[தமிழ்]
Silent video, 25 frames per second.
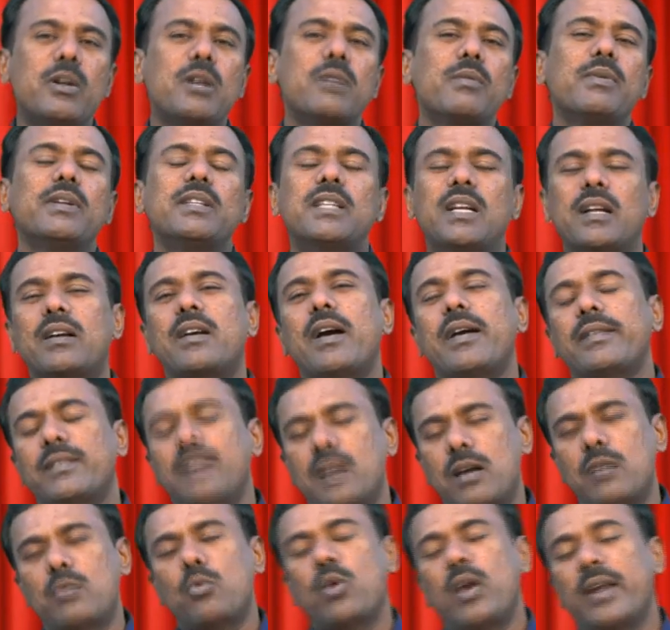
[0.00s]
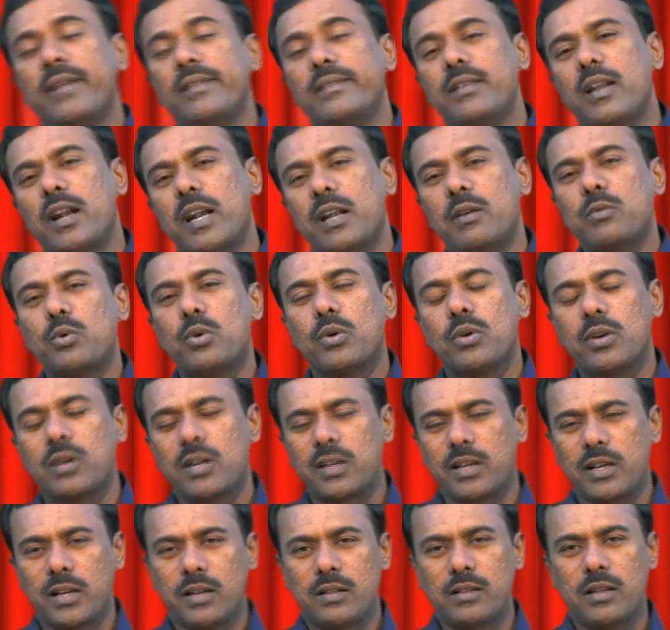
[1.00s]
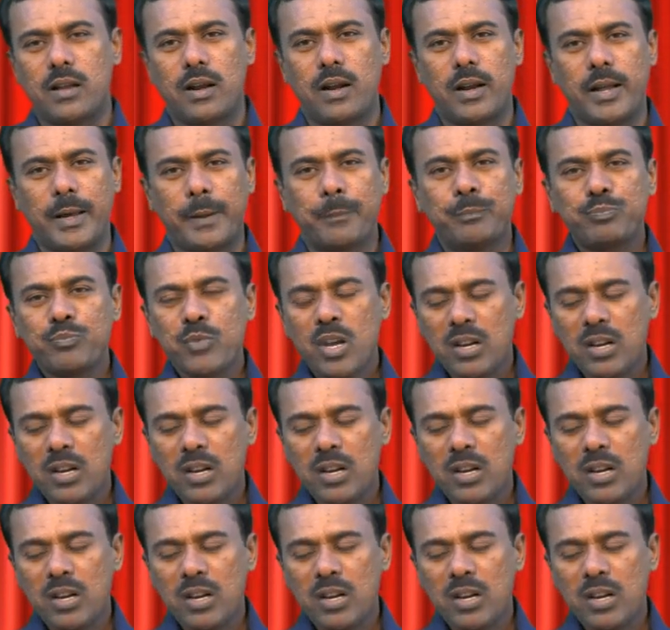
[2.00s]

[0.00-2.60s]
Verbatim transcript: விடுவதற்காக நான் உன்னை நினைவு கூறுகிறதில்லை